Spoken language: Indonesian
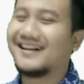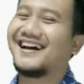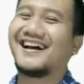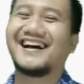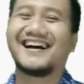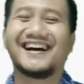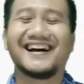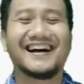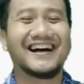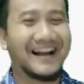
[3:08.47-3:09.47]

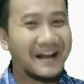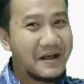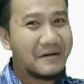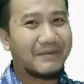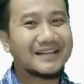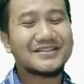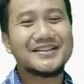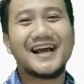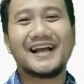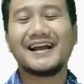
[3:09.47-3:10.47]
Nah,
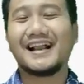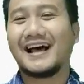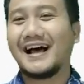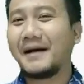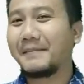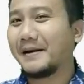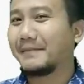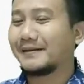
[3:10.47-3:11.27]
maksudnya adalah pada